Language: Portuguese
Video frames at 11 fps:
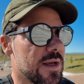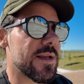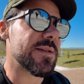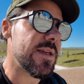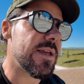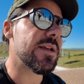
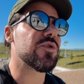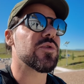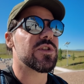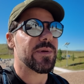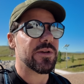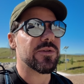Sim, que as
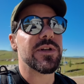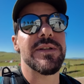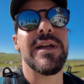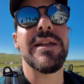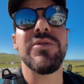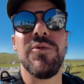coisas estiverem
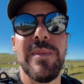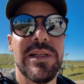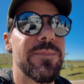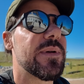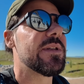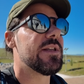organizadas, eu
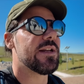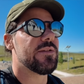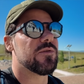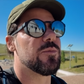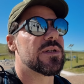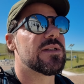começo a partilhar
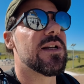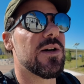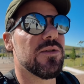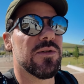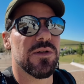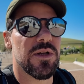
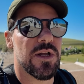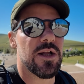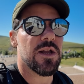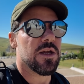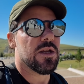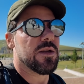informação,
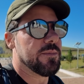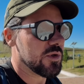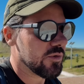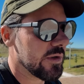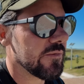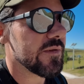
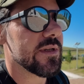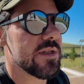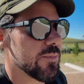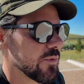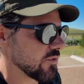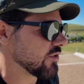mas eu quero fazer
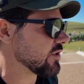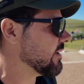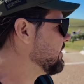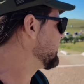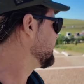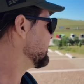tipo um
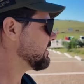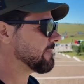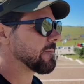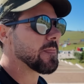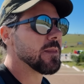sistema de,